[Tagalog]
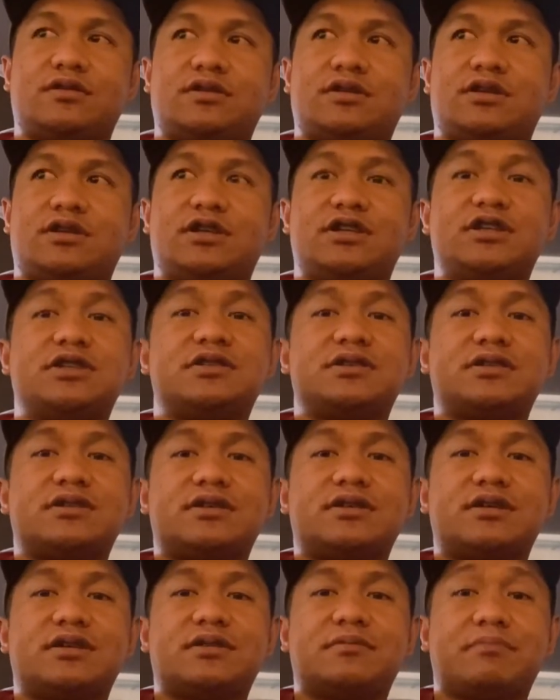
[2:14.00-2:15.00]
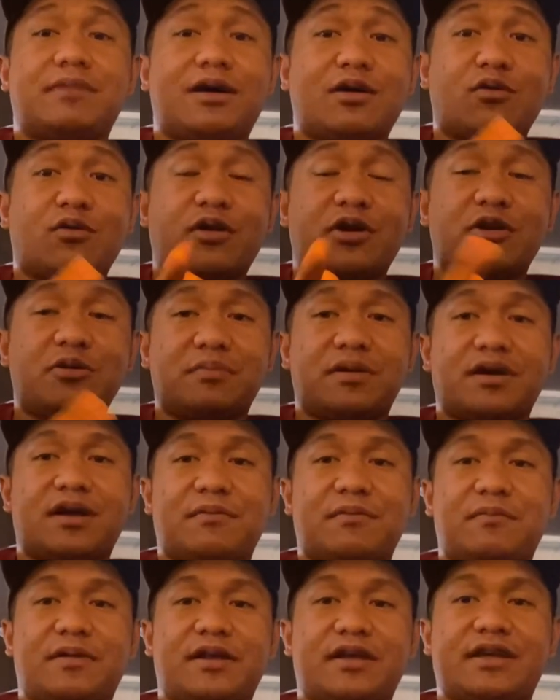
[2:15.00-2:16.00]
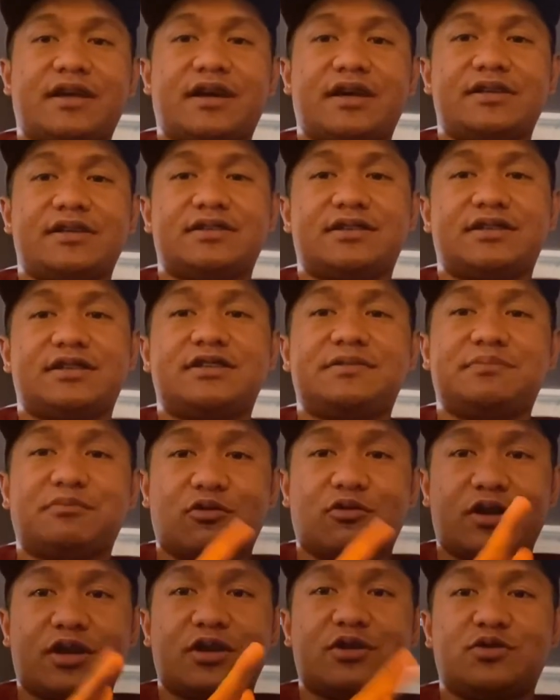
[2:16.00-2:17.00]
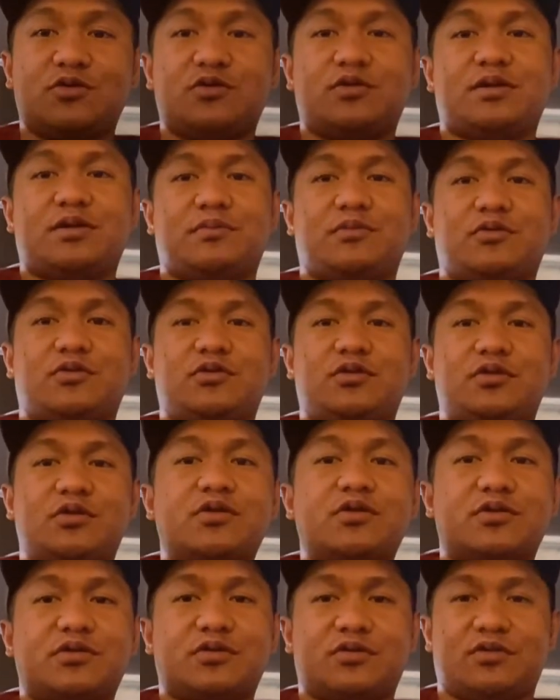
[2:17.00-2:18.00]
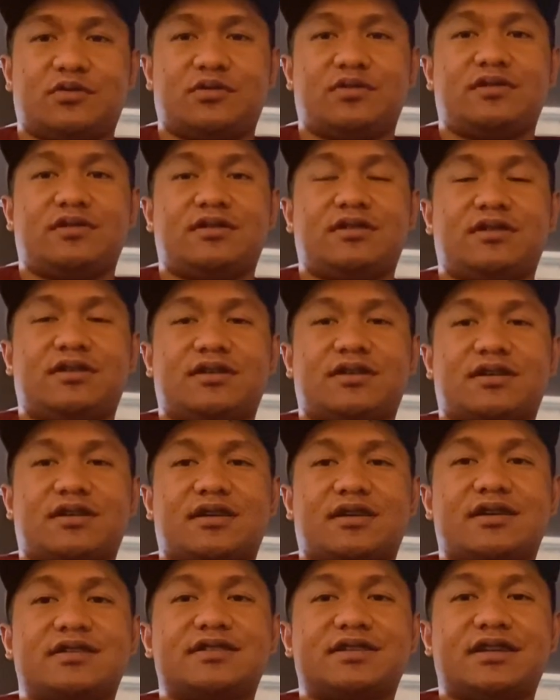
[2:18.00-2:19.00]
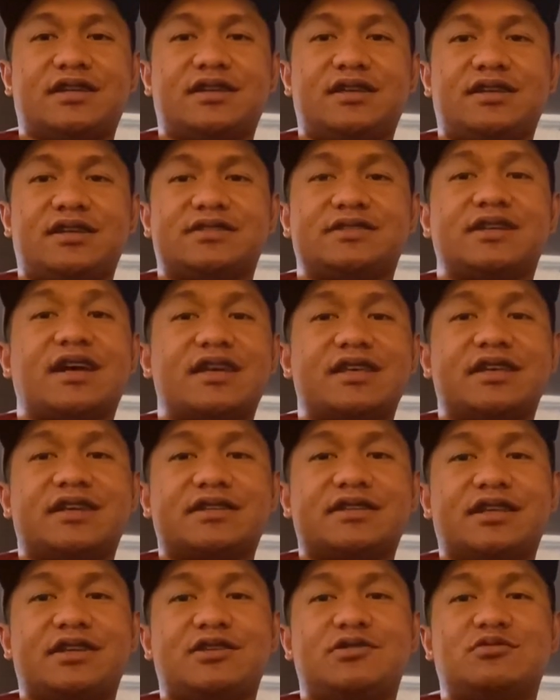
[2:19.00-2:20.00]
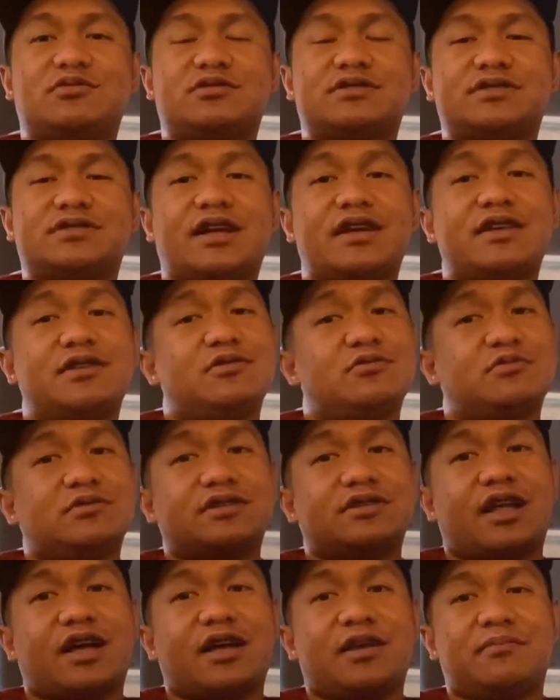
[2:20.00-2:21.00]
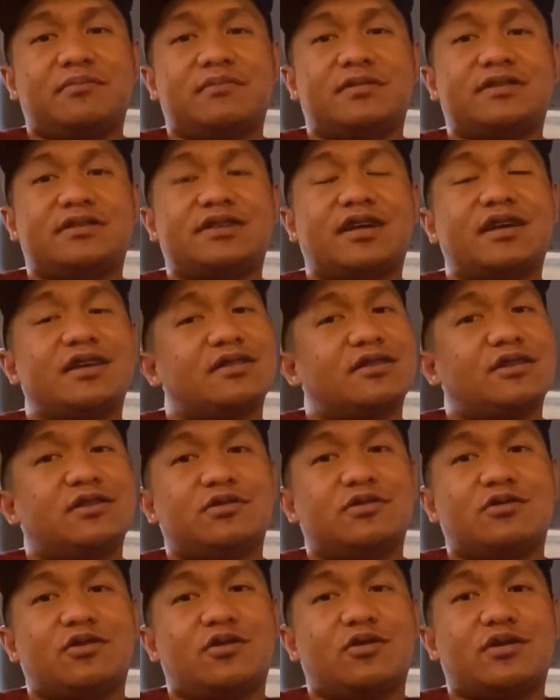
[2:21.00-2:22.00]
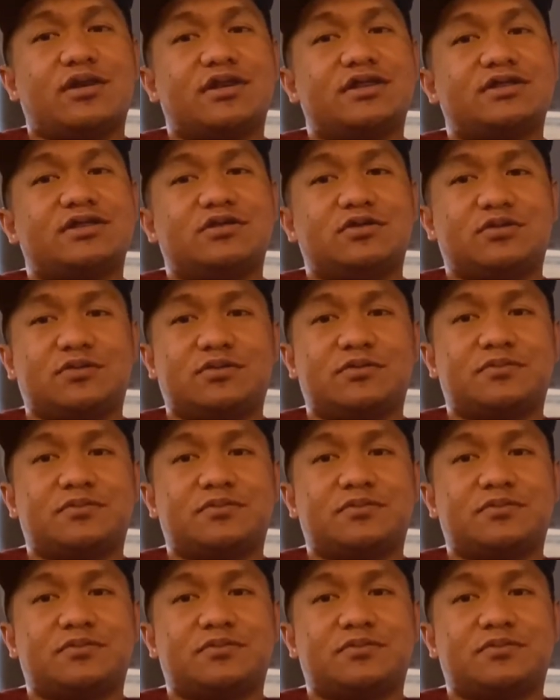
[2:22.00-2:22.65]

is bago kayo mag-apply guys is burahin nyo niya po yun. Kasi sayang din yung sayang yung time, sayang din yung oras nyo